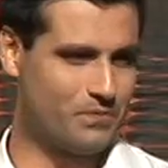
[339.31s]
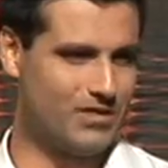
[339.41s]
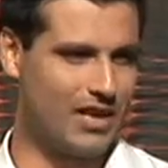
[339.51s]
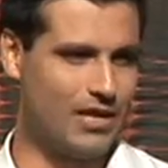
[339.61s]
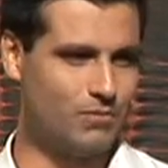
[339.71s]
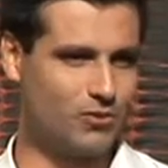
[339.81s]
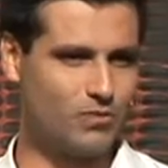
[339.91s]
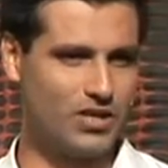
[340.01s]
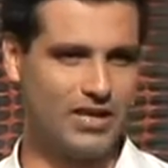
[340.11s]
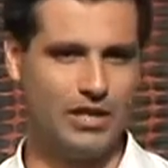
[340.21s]
saímos
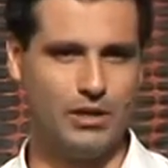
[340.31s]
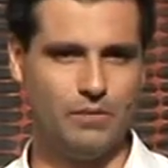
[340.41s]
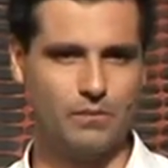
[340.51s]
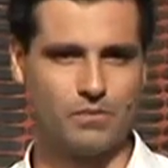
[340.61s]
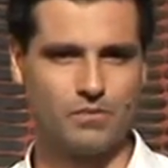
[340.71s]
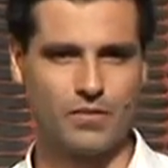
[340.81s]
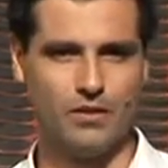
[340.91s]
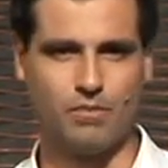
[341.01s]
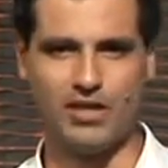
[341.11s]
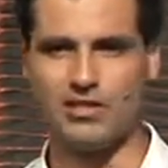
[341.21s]
para
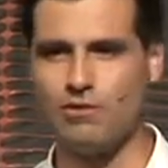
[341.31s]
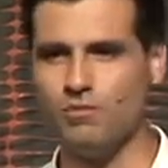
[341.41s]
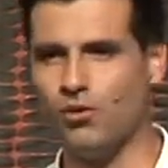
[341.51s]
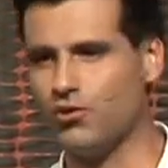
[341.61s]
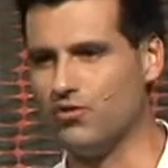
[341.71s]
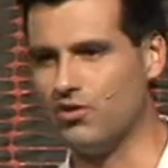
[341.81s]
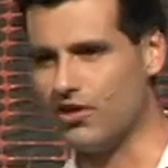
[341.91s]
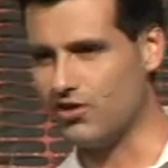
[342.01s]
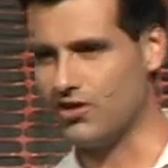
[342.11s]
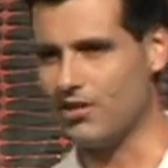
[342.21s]
um passeio em Monte
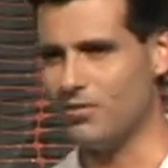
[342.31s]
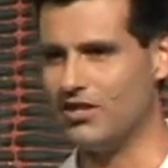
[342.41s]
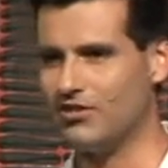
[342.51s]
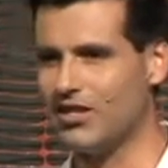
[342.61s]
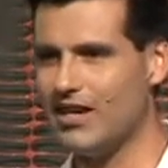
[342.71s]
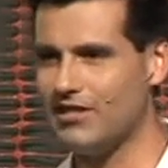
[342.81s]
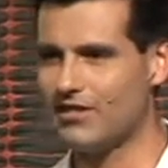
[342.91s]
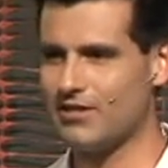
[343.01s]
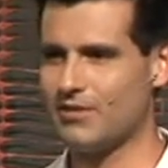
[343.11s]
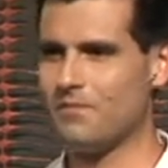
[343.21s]
Verde, aqui em Minas
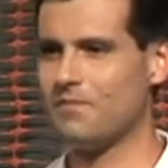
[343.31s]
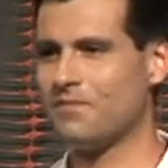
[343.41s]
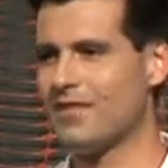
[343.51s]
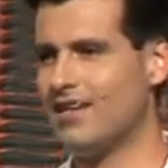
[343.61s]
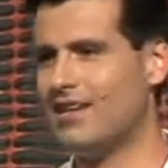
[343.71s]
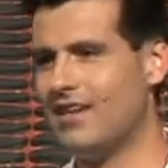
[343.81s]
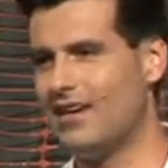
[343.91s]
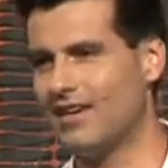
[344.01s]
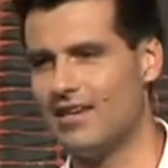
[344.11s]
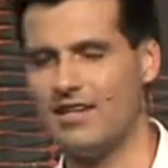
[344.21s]
Gerais.
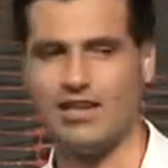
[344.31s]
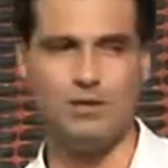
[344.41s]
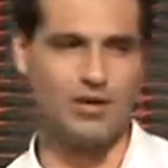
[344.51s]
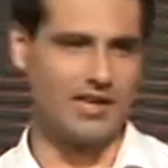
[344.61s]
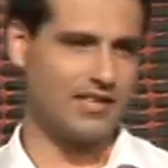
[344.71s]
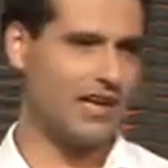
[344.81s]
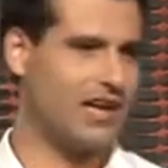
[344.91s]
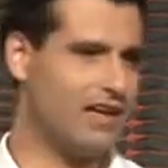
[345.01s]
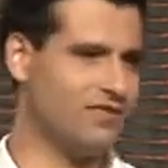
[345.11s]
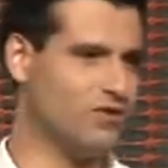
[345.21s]
Aquele clima
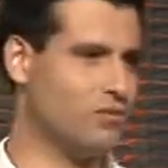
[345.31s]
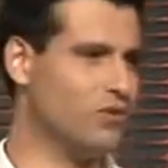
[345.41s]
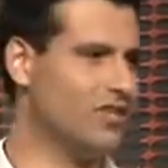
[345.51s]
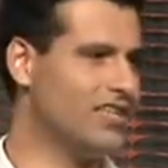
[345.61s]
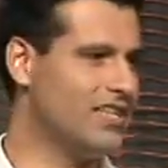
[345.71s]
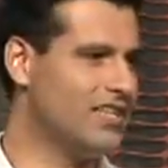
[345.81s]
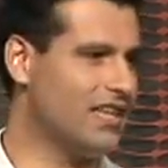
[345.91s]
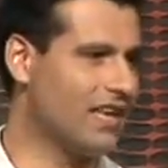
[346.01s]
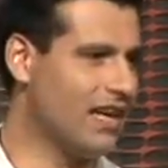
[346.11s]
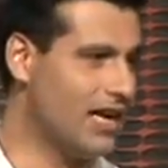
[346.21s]
agradável de montanha,
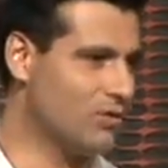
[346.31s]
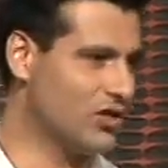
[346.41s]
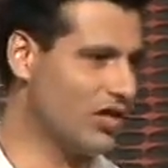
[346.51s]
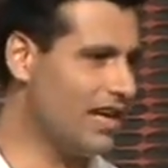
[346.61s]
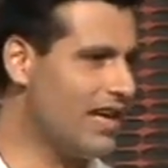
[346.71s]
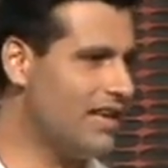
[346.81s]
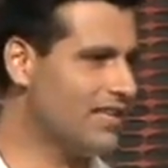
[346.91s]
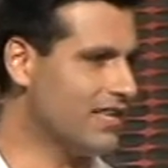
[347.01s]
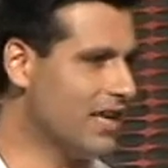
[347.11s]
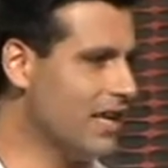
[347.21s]
aquela água
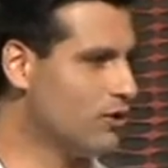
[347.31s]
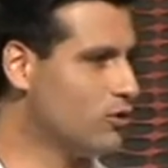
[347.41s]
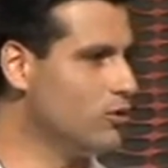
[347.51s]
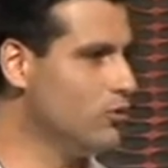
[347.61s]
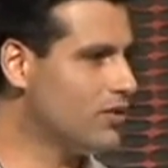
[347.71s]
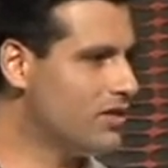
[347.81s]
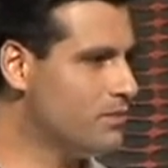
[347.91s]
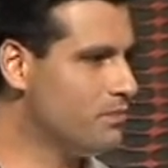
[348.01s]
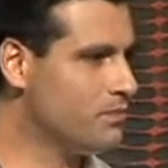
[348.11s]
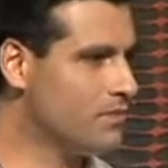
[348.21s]
gelada, aquela truta,
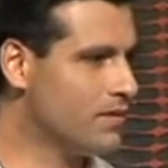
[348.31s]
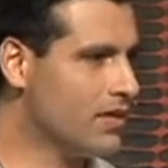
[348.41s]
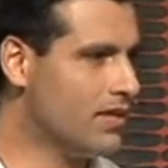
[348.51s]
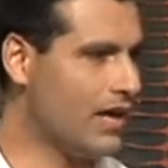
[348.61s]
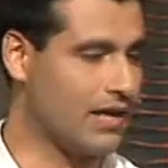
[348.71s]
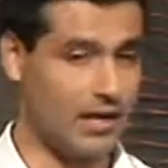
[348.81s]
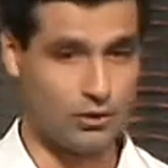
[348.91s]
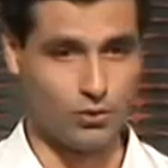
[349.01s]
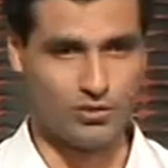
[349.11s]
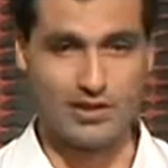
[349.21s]
aquela
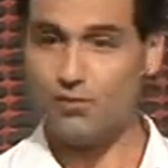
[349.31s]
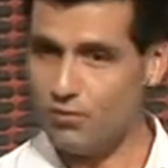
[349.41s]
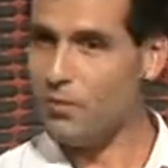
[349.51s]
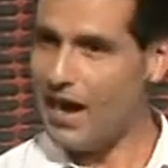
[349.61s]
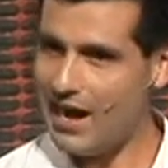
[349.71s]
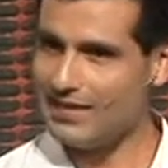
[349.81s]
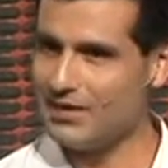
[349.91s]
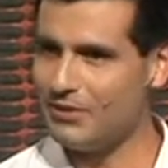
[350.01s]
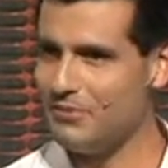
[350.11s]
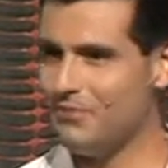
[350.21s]
truta defumada.